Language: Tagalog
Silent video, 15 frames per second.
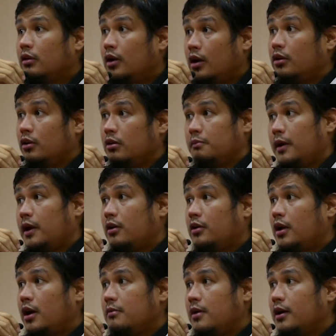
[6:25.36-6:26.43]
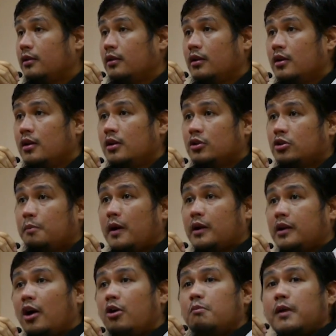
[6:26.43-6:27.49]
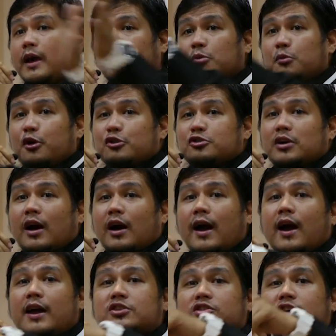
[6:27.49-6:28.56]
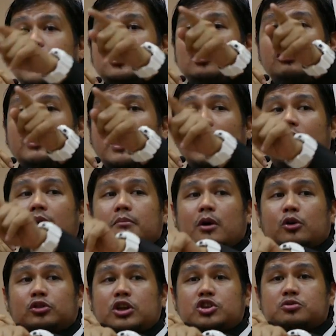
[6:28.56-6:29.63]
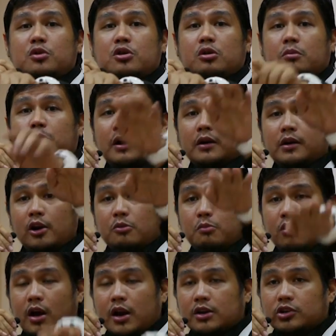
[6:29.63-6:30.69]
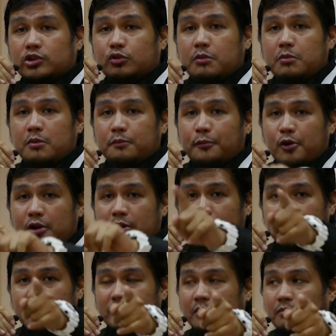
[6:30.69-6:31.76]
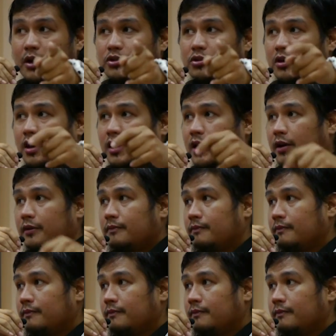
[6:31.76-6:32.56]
Ganon nung panahon namin. So pag nakumpleto mo 'yon, tsaka ka-schedule ng bautismo. Pag nalubog ka na sa swimming pool, may salvation ka na.